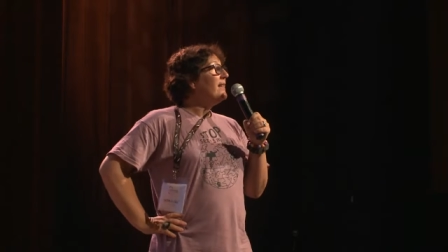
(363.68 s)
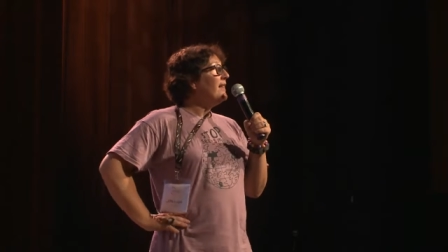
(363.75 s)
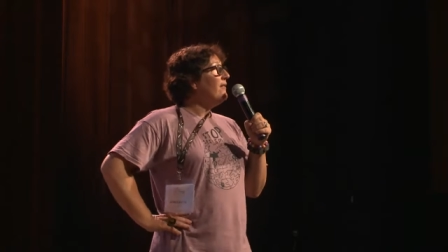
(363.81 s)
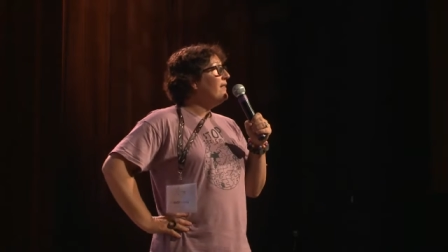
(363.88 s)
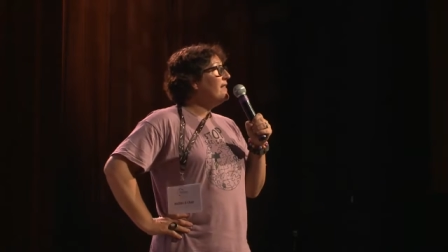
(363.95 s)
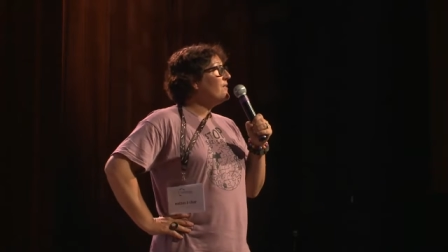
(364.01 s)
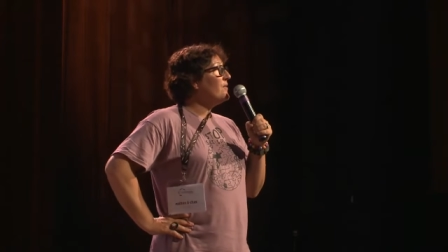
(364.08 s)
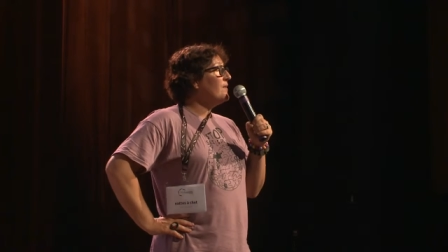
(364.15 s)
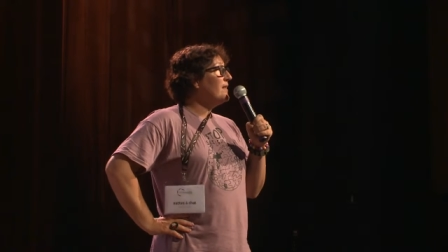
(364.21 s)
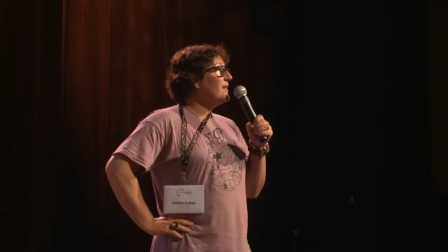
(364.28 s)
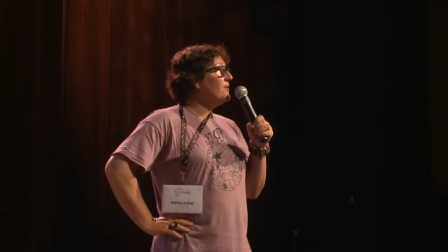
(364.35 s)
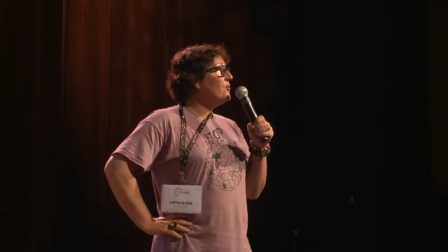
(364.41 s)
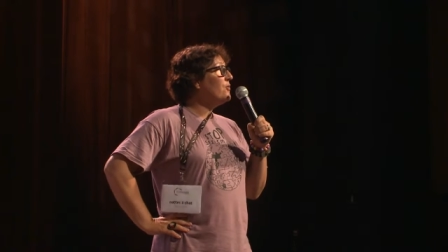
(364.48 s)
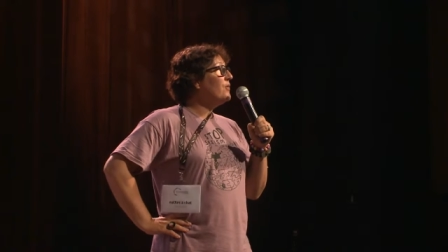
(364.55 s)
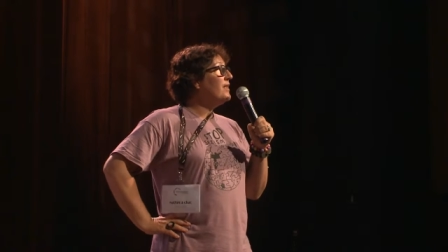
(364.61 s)
à travailler sur
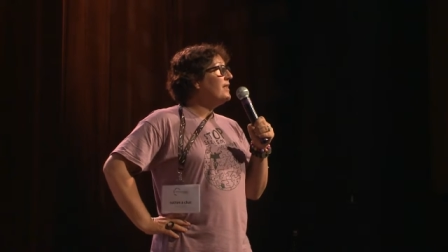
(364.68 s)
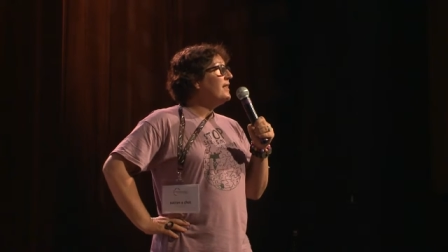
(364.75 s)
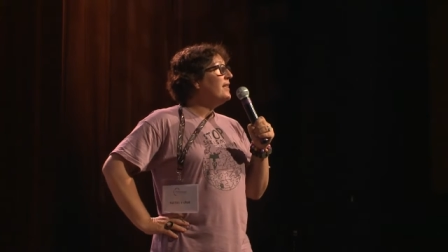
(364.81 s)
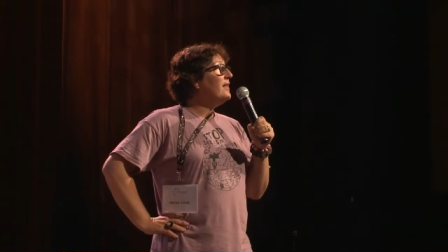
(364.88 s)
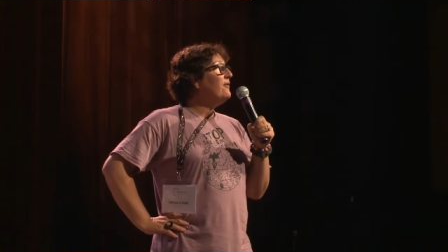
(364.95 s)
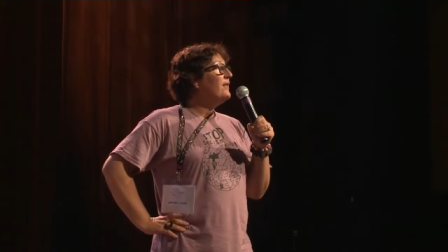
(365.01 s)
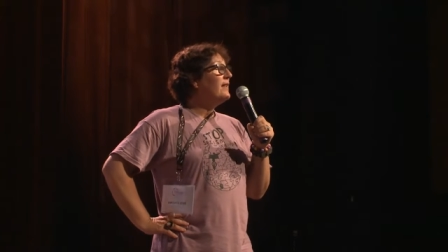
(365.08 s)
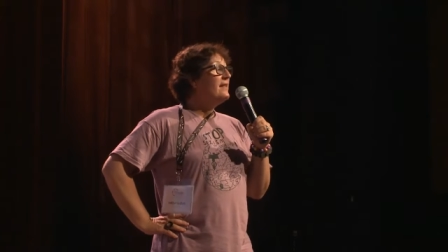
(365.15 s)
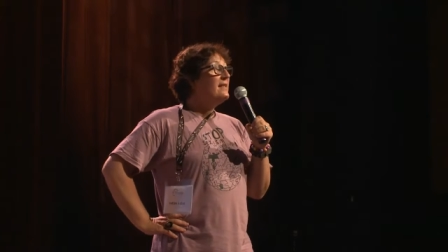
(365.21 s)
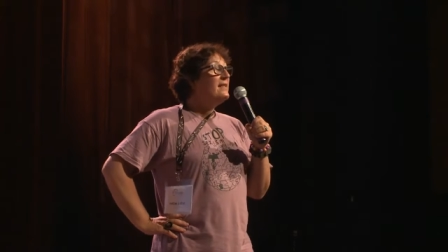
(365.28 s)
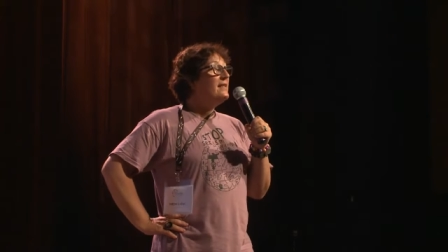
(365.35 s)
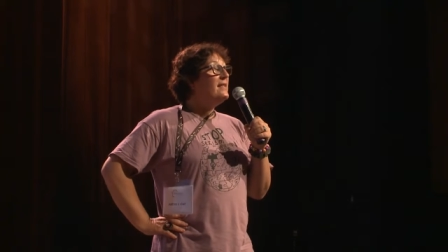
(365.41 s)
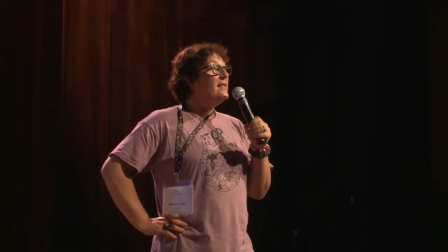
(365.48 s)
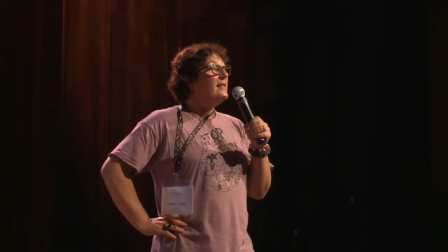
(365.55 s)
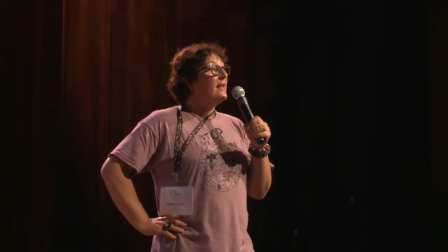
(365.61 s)
ces sujets, faire
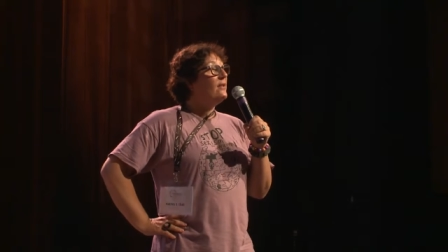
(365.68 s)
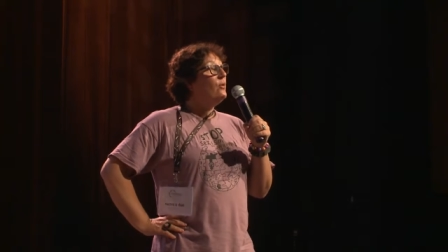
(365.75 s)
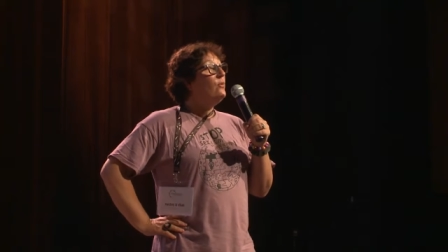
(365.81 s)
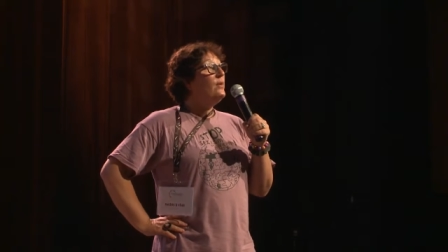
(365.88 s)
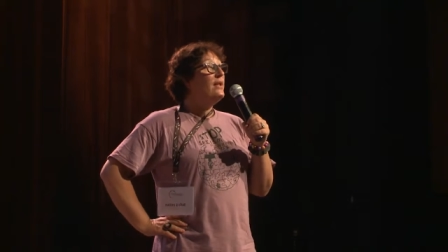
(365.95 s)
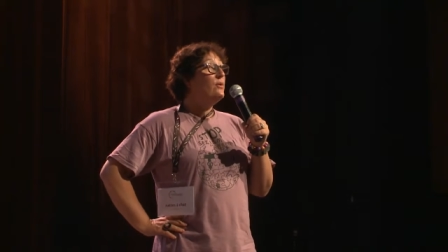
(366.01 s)
des éditatons